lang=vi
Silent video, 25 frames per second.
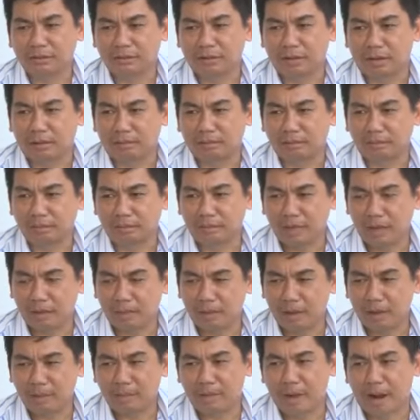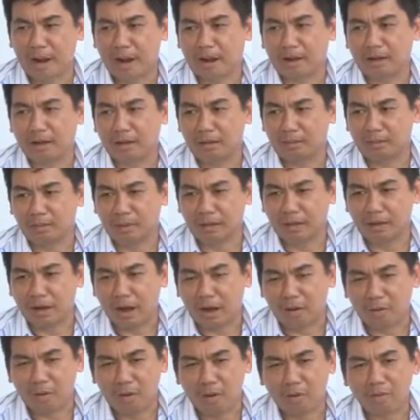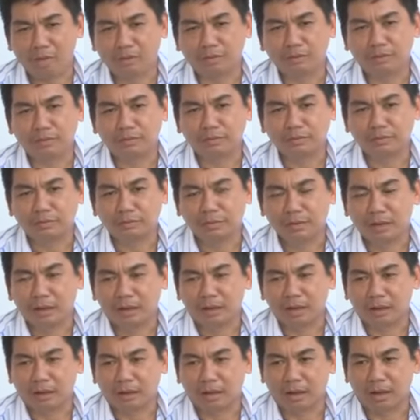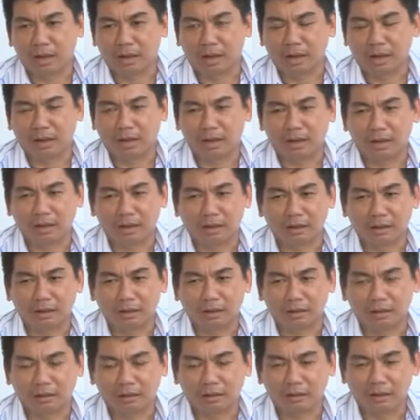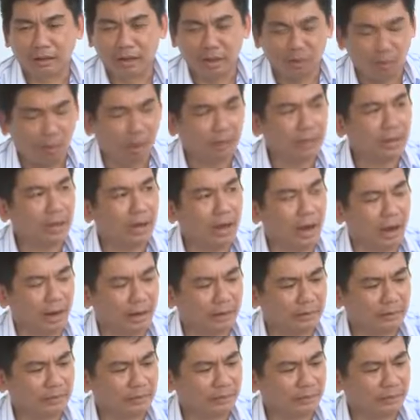nấm lem lép hạt nấm bệnh đào ôn à, vi khuẩn chẳng hạn